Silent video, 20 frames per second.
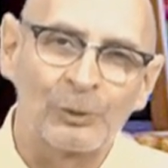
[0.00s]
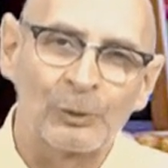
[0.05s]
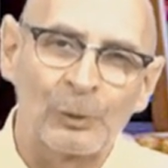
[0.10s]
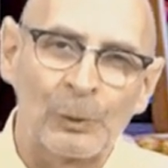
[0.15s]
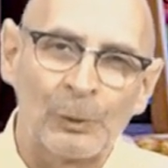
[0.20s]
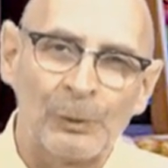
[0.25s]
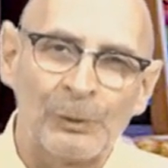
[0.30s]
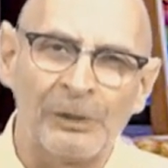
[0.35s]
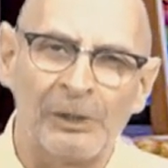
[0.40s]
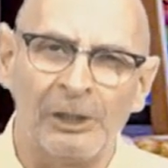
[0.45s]

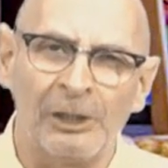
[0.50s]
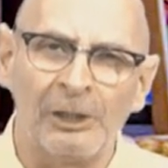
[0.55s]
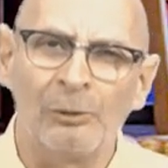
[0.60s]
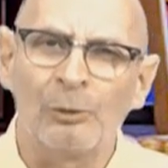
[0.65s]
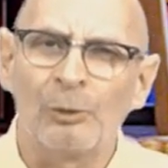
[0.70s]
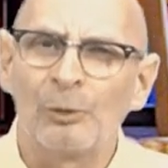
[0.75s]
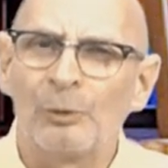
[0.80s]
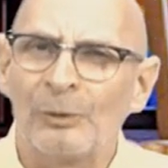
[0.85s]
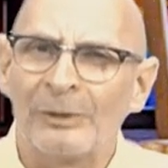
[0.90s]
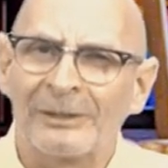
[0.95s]
nuestros
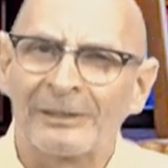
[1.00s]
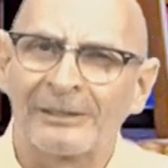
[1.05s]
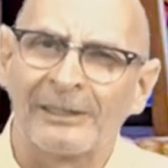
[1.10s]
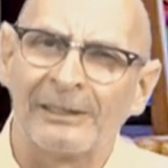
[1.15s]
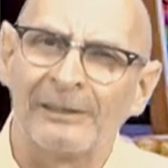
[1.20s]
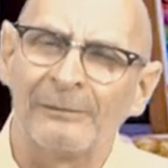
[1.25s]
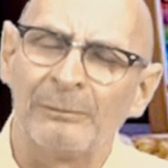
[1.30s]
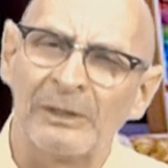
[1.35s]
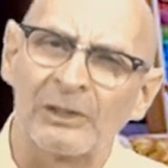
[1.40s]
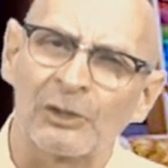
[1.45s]
objetivos,
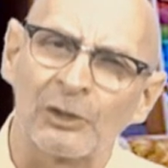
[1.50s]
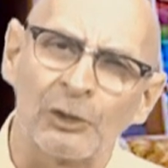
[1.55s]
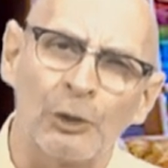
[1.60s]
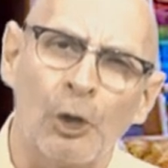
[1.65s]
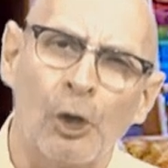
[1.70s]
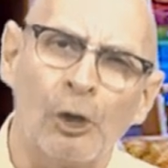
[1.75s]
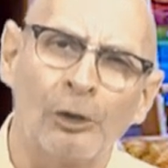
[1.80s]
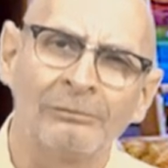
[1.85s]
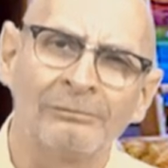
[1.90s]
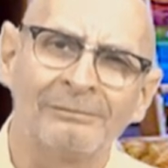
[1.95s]
nuestra
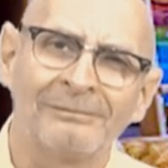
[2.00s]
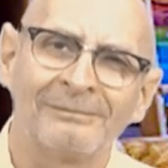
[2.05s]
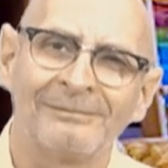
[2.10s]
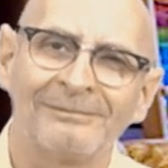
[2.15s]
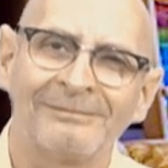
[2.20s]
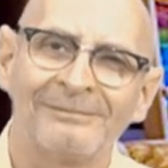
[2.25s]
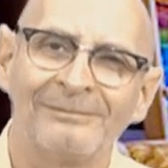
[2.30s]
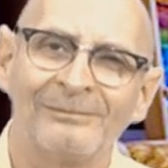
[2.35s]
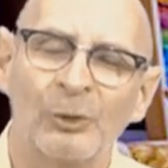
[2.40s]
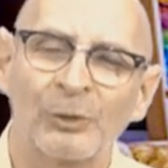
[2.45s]

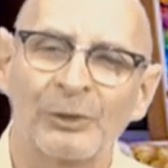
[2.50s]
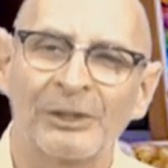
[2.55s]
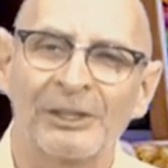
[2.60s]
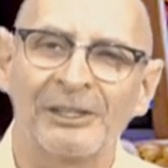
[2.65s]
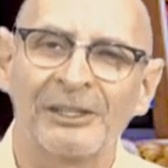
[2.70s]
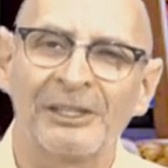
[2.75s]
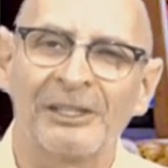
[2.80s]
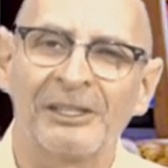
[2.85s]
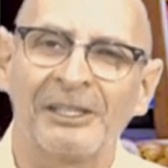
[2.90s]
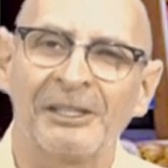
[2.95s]
misión,
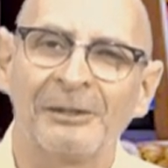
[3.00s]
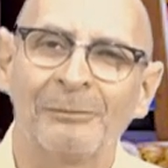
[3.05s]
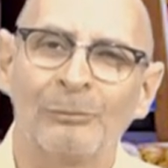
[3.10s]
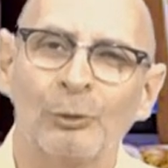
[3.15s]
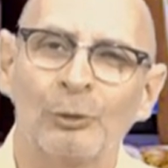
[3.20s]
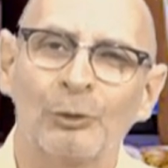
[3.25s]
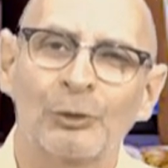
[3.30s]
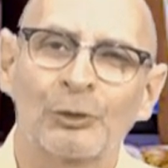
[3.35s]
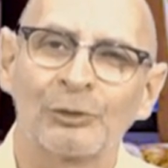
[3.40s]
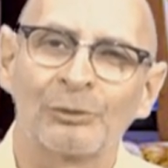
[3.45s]
lo que
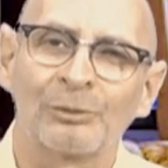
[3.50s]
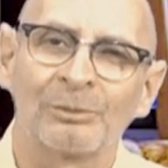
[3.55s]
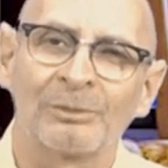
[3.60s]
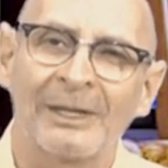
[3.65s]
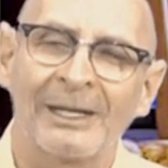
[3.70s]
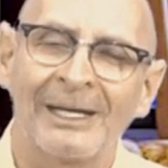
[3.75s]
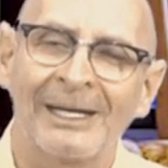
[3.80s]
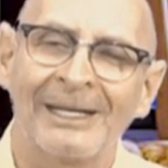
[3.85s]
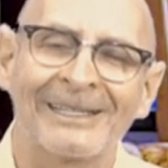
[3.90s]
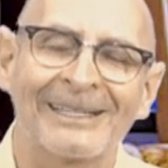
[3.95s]

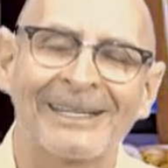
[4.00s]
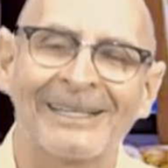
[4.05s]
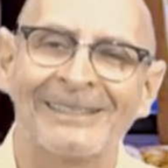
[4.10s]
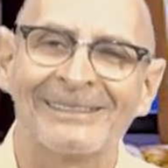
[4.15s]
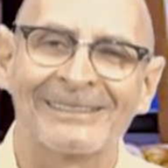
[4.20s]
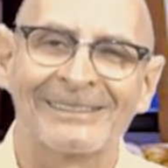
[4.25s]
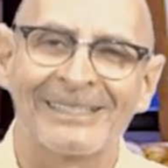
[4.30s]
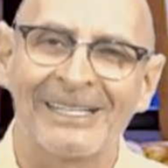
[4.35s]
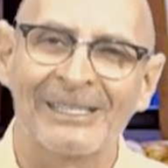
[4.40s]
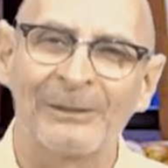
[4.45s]
queremos
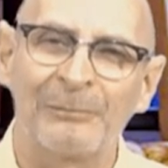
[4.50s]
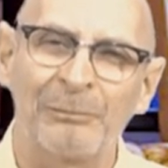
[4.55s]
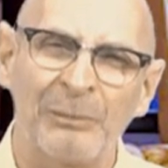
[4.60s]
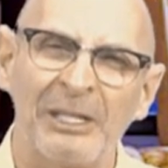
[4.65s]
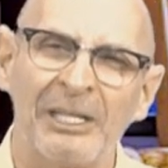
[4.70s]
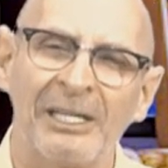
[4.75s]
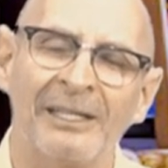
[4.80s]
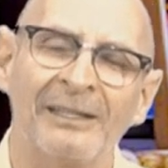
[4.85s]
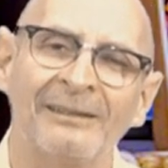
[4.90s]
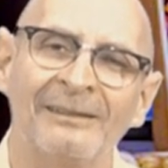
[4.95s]

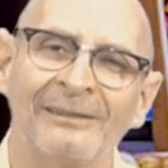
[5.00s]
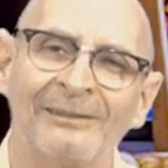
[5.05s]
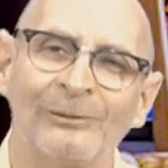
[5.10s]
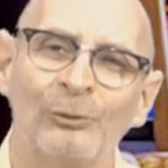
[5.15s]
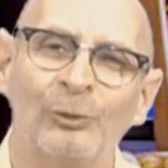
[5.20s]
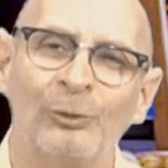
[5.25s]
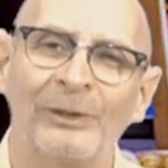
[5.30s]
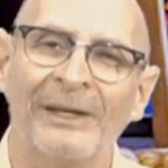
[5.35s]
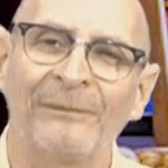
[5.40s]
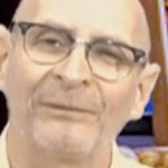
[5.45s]
alcanzar
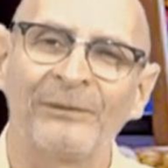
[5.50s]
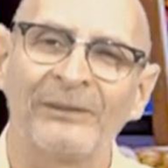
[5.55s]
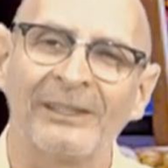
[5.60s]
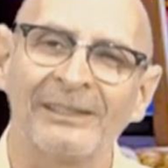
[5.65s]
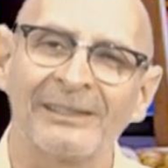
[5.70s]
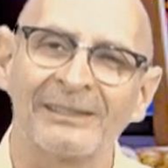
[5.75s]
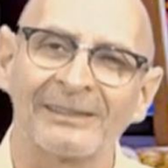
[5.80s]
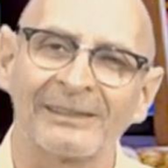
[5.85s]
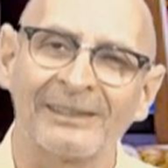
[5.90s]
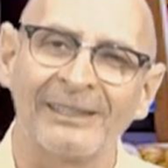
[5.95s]
bien
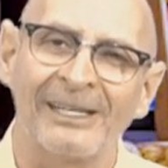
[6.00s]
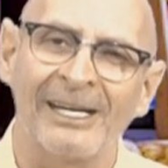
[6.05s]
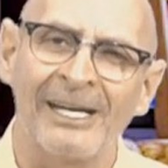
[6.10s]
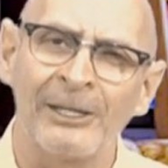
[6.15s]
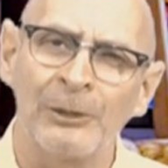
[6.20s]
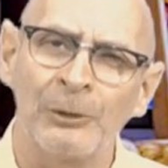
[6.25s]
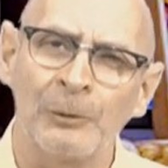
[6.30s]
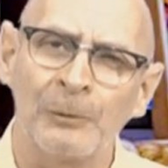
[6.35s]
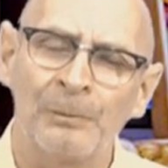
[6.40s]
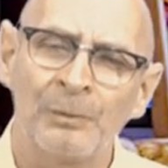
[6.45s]
durante
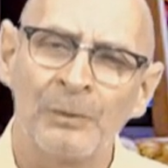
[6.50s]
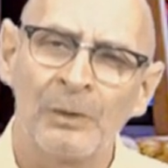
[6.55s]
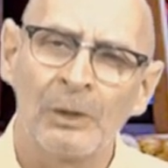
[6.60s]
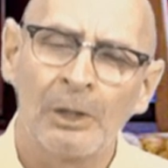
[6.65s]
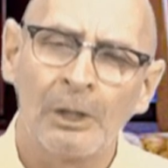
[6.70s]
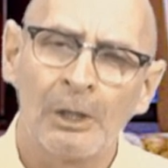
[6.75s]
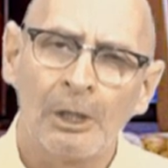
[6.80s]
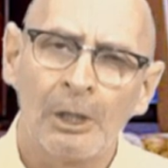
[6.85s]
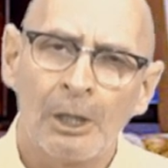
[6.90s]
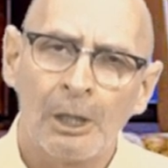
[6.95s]
este año.